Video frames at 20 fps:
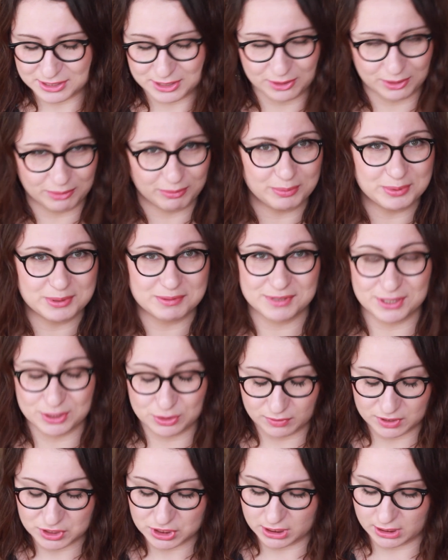Дирол. В общем, все
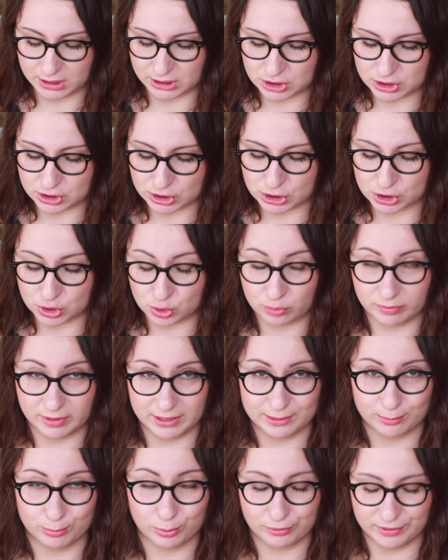жвачки, конечно же,
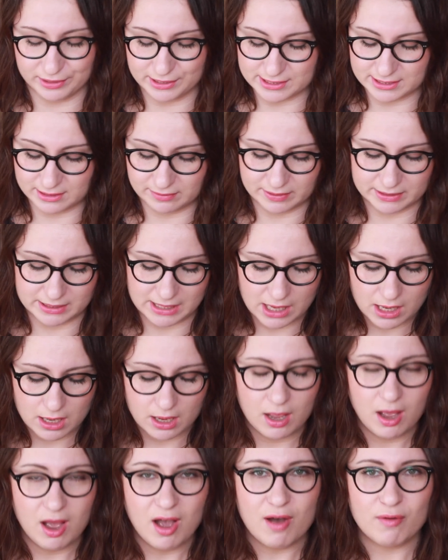жевала буквально за два дня.
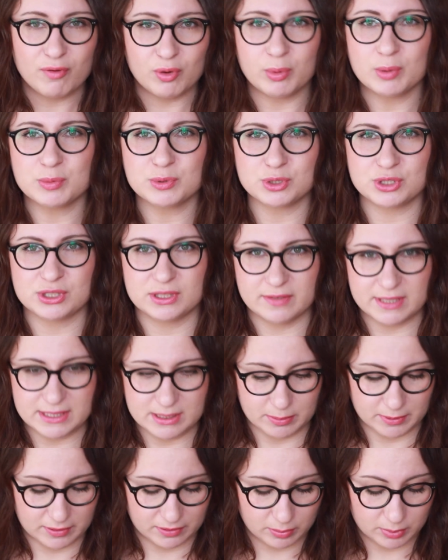В любом случае,
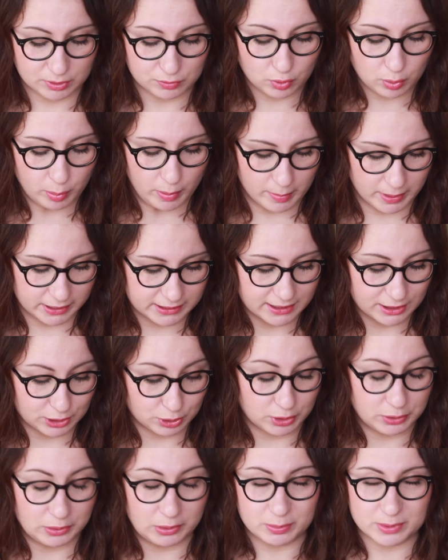давайте поговорим о двух помадах,
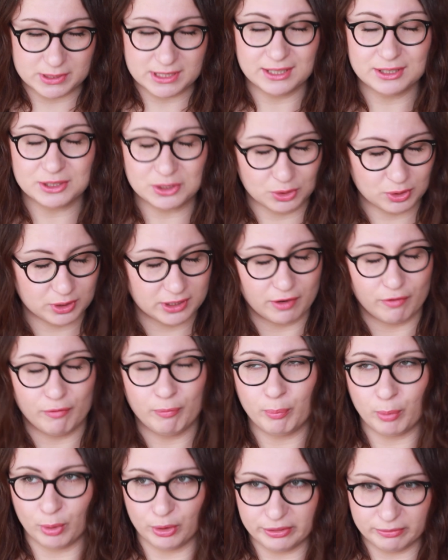которые мне писала, от которых я в
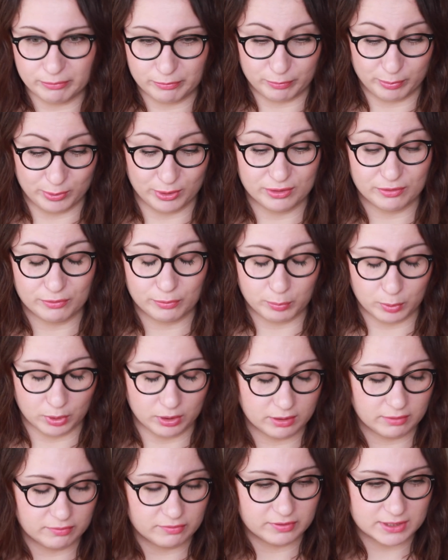полном, в полном, в
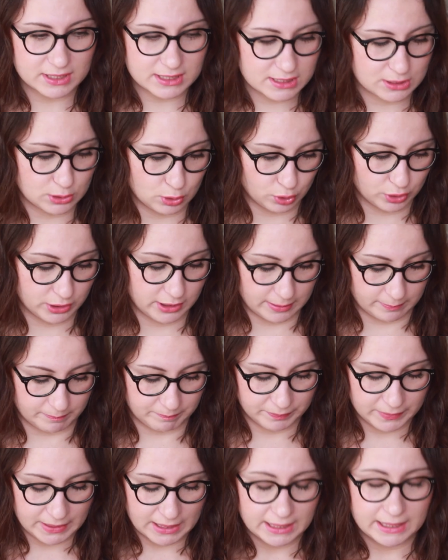полном восторге.
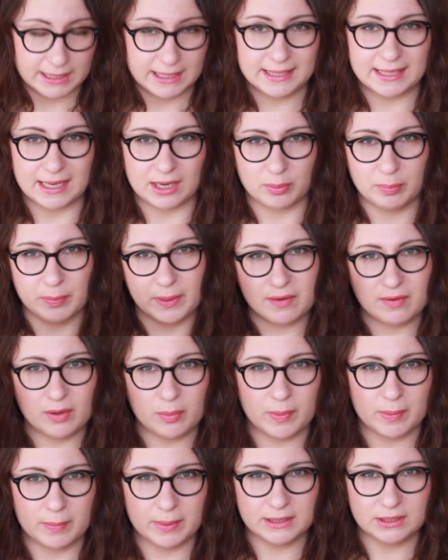Итак, первая
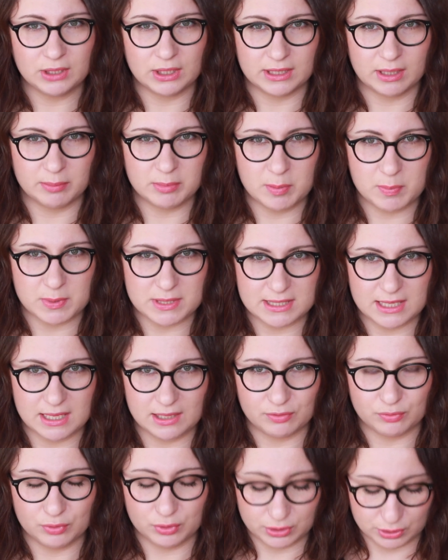помадка, она мне
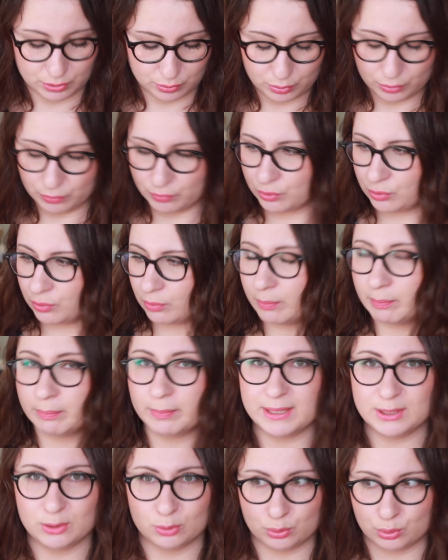прислала вот такую вот
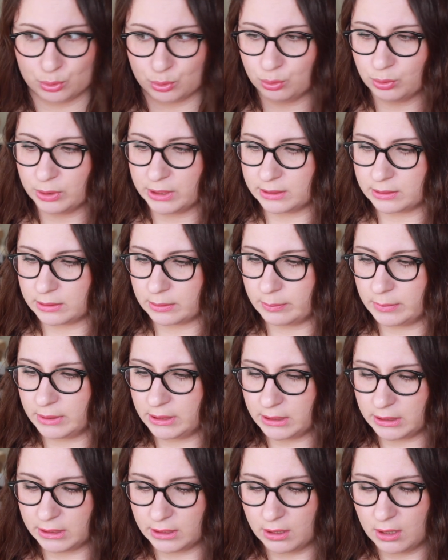малютку, это
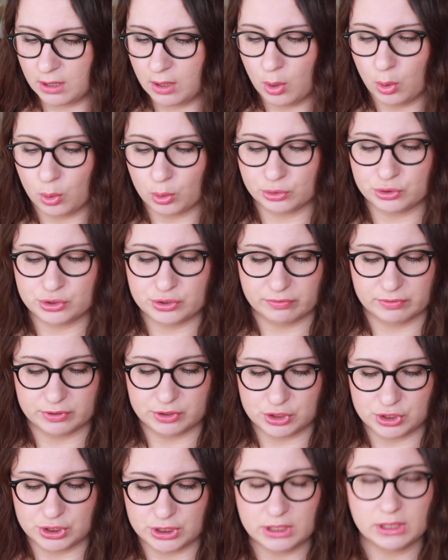мини от
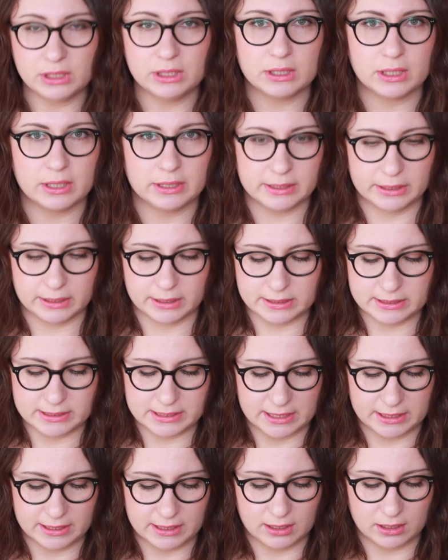Givenchy, их
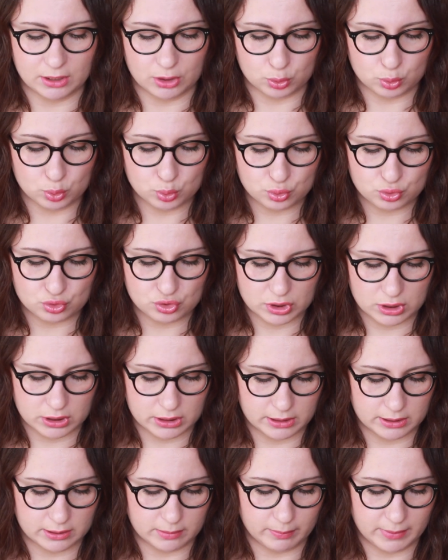серия La Rouge,
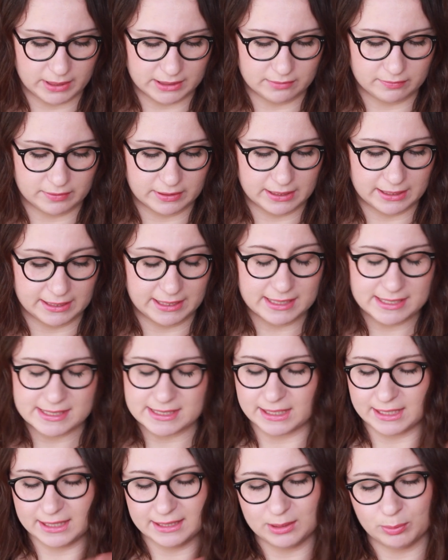э, матовая
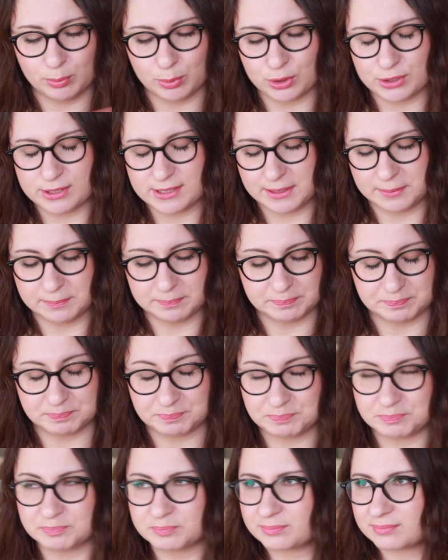коллекция, это просто...
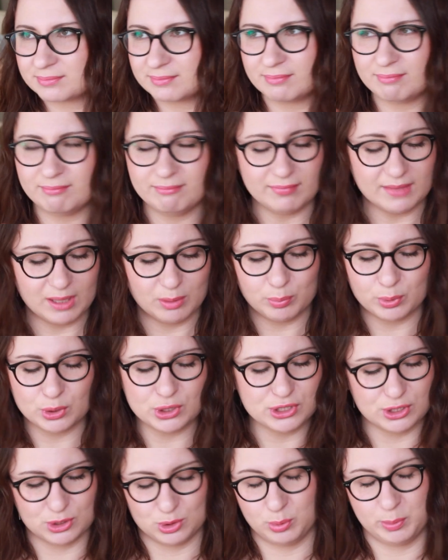
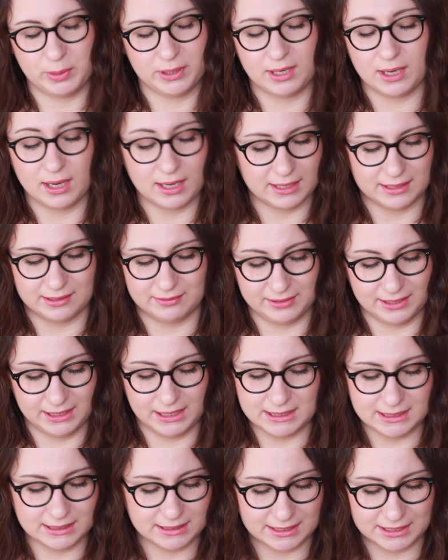Просто супер, как она
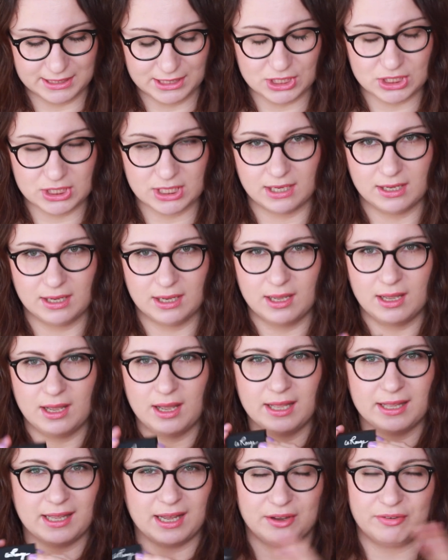выглядит, конечно.
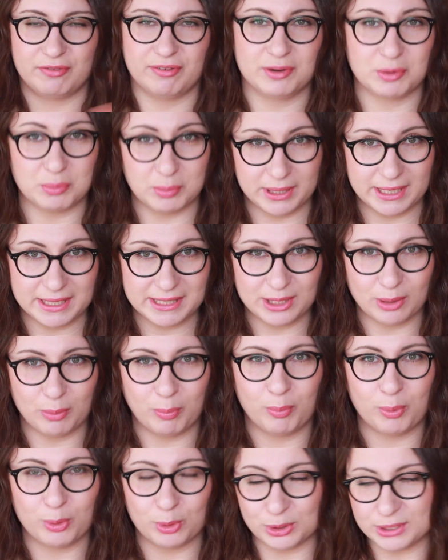Оформление
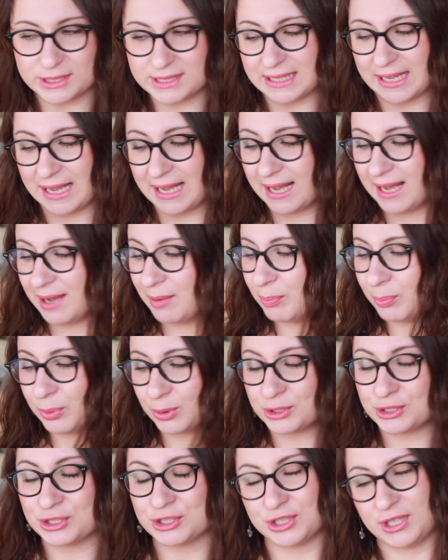просто
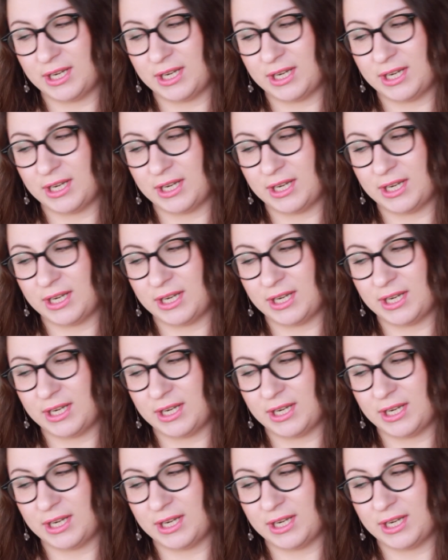просто